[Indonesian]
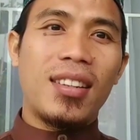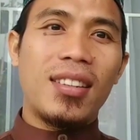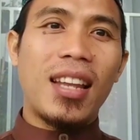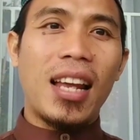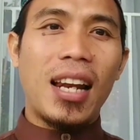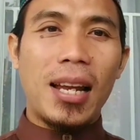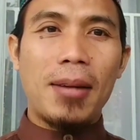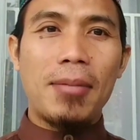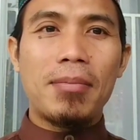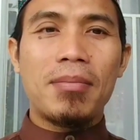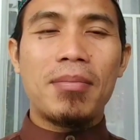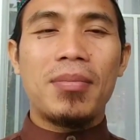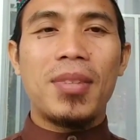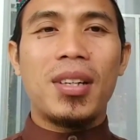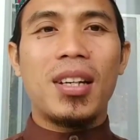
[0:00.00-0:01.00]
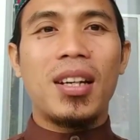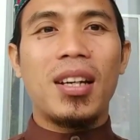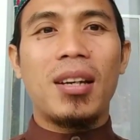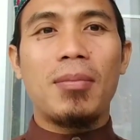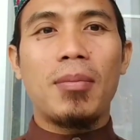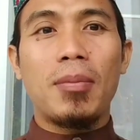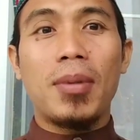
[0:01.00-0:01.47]
dalam
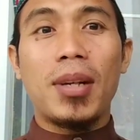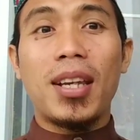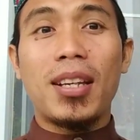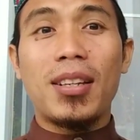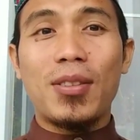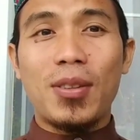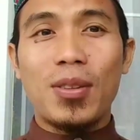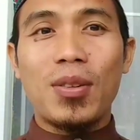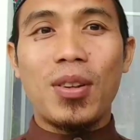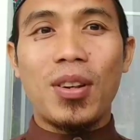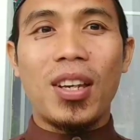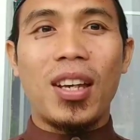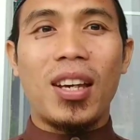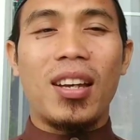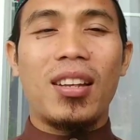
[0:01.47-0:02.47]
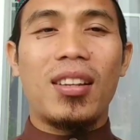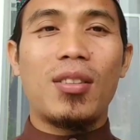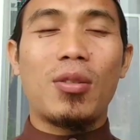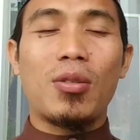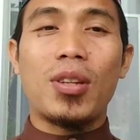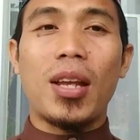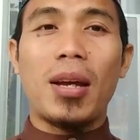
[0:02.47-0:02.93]
e, memberikan contoh ya
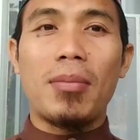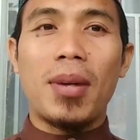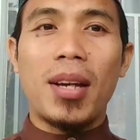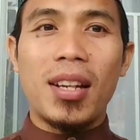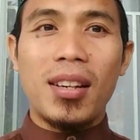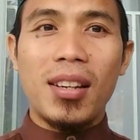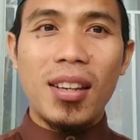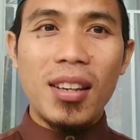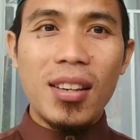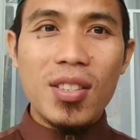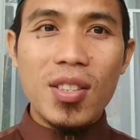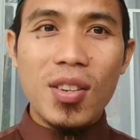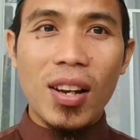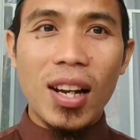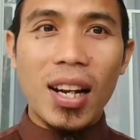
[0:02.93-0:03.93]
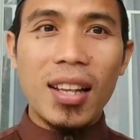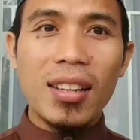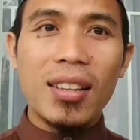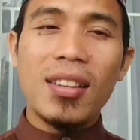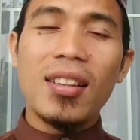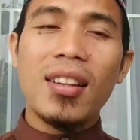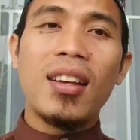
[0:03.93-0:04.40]
terutama di salat
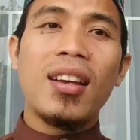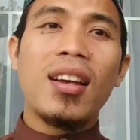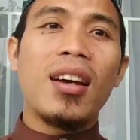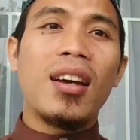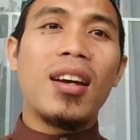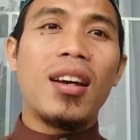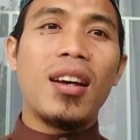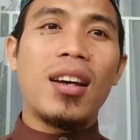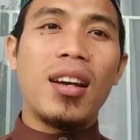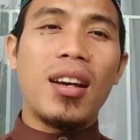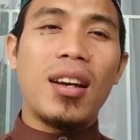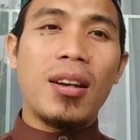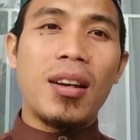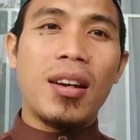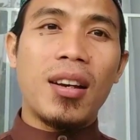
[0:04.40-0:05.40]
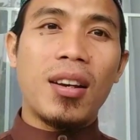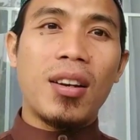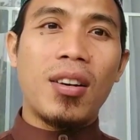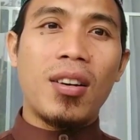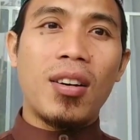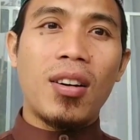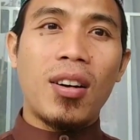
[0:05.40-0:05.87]
e, eh,
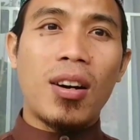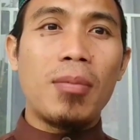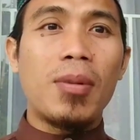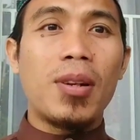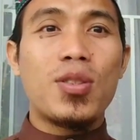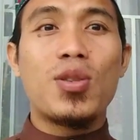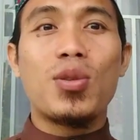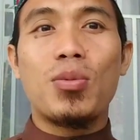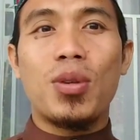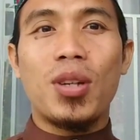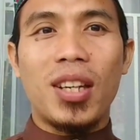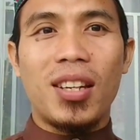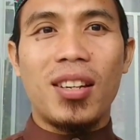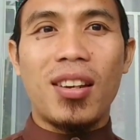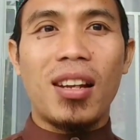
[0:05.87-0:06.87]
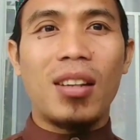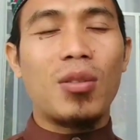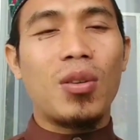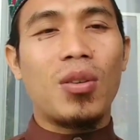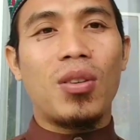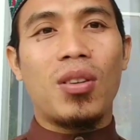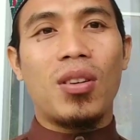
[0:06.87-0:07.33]
qabla subuh ini
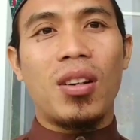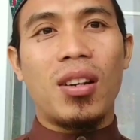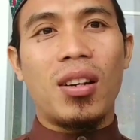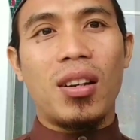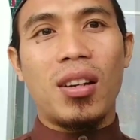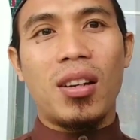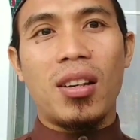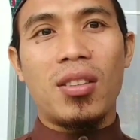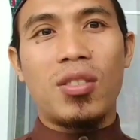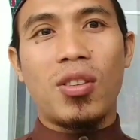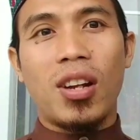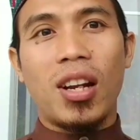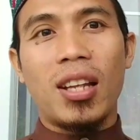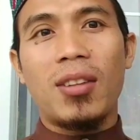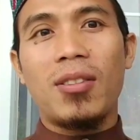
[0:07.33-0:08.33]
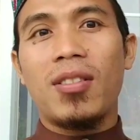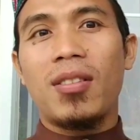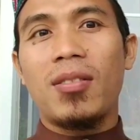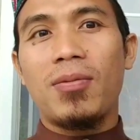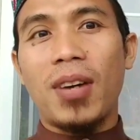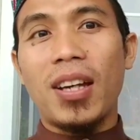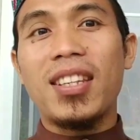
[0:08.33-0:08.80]
atau e, eh, salat
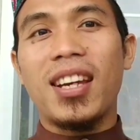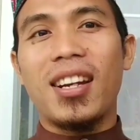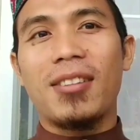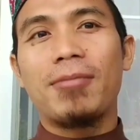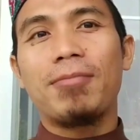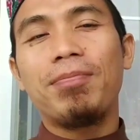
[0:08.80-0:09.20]
fajar.